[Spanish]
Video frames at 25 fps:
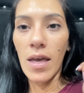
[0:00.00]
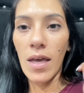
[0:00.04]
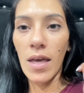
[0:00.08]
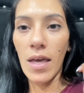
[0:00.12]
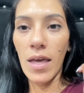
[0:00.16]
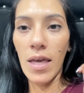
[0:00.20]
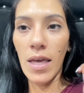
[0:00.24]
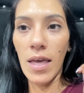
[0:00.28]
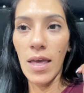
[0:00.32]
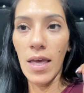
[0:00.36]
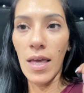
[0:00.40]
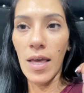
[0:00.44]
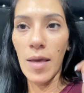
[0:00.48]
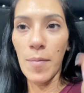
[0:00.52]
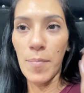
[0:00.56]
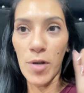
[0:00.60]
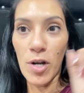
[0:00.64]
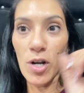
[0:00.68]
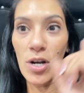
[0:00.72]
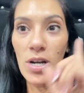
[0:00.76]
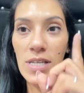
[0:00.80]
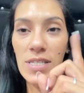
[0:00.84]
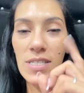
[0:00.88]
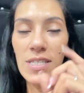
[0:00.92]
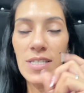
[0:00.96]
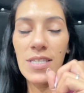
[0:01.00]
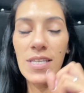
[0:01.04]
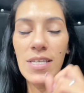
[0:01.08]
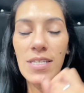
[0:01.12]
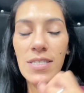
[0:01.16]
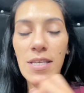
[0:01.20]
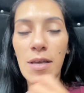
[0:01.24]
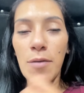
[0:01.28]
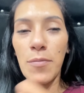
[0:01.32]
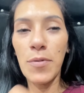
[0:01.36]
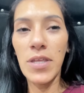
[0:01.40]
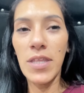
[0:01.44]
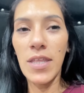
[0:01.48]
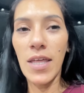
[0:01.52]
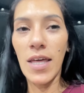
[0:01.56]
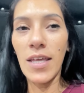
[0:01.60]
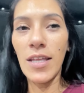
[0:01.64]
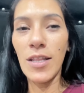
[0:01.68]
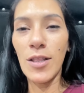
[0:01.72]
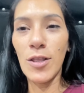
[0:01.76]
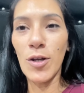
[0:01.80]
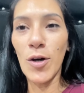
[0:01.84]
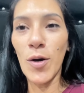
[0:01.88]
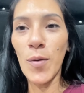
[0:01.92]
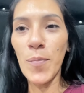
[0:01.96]
eh, pero les hice ese
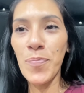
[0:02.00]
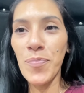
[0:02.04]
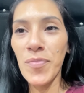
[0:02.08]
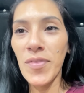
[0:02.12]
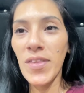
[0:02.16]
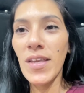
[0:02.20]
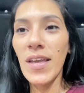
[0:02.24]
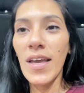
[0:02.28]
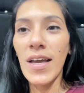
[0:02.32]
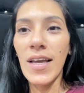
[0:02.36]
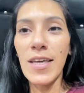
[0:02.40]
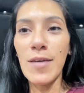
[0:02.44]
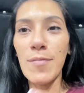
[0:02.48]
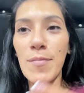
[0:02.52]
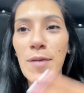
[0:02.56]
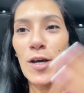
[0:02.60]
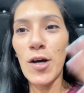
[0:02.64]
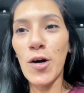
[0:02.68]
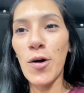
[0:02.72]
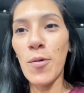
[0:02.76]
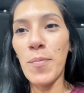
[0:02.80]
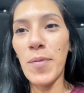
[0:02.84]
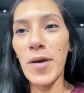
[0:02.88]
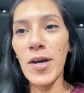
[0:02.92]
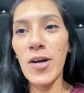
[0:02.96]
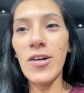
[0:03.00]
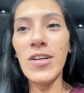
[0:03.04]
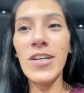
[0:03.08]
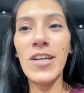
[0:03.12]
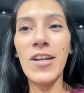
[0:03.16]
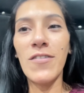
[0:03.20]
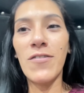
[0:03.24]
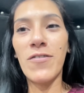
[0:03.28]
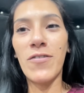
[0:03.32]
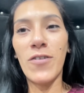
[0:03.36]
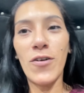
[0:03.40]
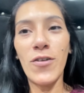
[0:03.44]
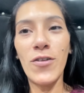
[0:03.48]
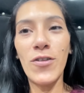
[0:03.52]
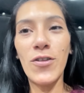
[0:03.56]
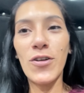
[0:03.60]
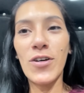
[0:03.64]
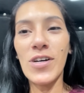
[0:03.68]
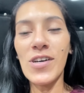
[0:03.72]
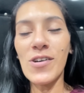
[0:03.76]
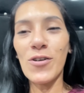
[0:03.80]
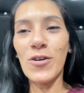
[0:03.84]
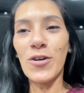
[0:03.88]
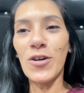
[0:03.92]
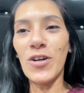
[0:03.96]
videito y me copé con el
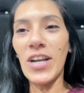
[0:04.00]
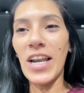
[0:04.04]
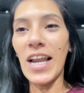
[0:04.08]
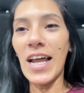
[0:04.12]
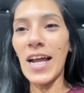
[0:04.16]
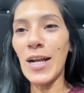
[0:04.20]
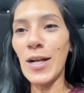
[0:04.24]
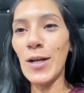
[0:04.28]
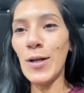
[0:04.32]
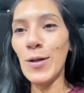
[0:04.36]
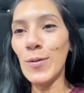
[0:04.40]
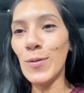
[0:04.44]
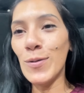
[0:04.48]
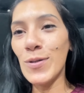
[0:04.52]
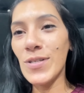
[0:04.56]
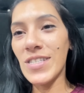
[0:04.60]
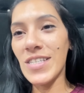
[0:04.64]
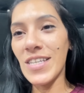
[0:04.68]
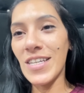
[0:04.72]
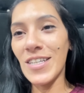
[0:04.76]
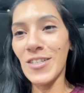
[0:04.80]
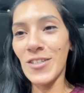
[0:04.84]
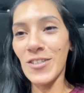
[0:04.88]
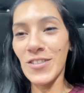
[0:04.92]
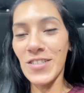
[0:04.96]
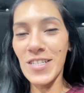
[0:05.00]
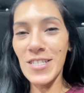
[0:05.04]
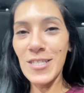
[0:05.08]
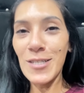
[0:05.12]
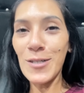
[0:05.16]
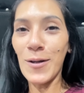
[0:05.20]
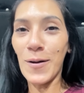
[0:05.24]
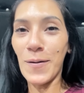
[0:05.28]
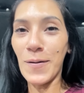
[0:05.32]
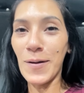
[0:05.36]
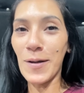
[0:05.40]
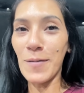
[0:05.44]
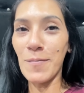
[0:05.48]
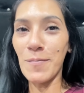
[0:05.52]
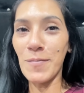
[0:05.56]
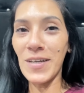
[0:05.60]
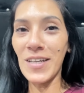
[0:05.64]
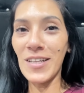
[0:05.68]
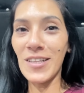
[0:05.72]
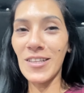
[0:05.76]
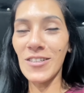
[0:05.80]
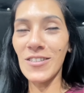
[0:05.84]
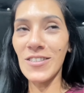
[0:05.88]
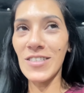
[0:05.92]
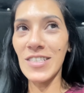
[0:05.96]
fondo, con las luces. No sé si lo habrán
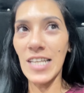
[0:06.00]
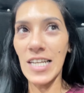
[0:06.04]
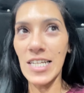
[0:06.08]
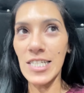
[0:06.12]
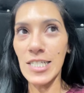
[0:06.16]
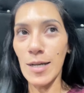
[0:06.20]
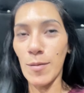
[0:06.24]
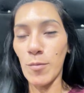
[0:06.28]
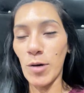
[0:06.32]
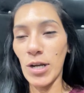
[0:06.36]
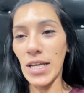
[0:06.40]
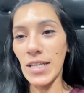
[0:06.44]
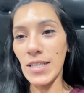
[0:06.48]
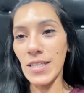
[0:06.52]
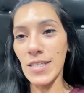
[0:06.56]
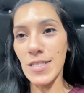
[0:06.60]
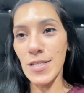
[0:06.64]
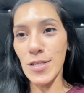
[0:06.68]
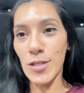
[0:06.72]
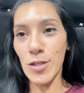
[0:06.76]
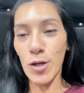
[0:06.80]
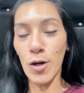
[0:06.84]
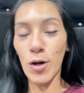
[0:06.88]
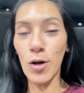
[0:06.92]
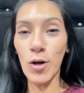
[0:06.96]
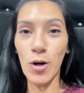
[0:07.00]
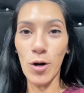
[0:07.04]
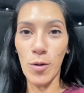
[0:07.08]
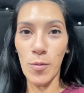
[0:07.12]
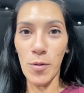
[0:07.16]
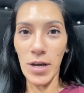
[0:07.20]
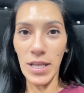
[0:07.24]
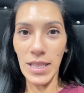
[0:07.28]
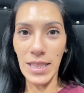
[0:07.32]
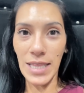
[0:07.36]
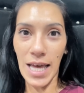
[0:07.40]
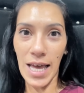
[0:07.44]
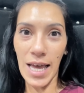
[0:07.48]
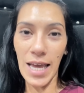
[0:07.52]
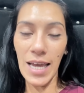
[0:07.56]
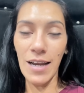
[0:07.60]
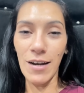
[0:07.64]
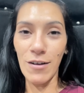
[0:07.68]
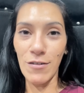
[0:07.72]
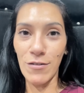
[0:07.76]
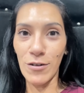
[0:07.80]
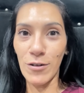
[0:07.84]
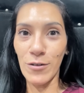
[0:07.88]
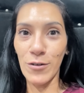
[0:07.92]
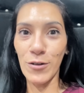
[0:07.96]
visto, si le llamó la atención cómo está el
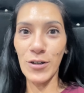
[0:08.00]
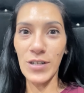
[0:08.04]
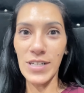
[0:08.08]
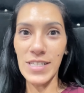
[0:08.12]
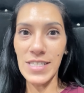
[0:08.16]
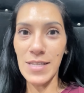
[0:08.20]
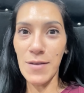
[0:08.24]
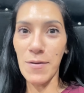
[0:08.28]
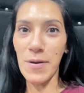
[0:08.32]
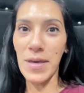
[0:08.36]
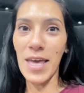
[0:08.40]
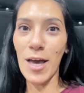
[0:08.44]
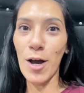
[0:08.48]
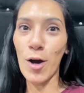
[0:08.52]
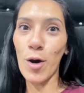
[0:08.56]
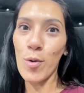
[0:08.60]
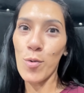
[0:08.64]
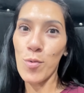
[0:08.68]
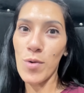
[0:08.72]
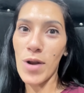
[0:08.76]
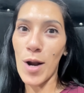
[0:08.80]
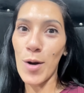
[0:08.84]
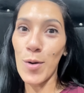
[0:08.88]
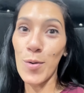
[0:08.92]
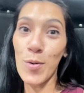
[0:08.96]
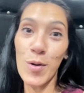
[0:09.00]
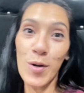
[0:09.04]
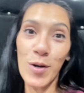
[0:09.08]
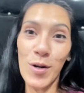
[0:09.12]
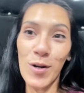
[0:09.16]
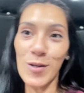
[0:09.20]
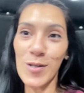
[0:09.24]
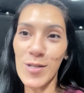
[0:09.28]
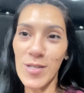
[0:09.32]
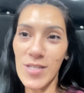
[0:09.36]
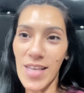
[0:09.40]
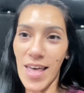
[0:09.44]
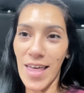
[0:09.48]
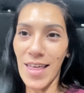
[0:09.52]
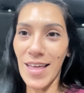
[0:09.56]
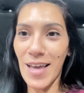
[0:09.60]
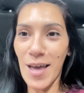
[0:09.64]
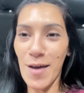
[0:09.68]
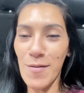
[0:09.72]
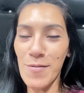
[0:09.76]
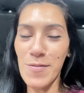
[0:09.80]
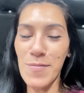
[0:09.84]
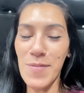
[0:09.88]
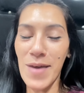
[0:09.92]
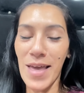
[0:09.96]
fondo que se veía con una luz rosada que a
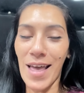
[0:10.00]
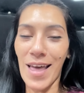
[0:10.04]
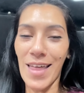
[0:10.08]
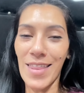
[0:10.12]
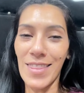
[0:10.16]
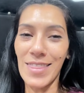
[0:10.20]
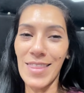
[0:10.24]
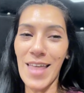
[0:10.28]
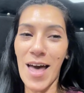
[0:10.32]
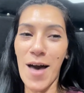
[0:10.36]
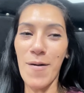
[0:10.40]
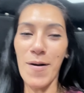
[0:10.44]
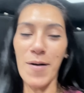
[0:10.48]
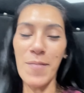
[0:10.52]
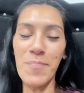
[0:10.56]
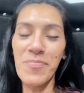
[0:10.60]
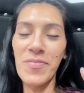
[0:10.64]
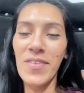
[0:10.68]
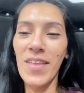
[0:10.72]
mí me encantaba.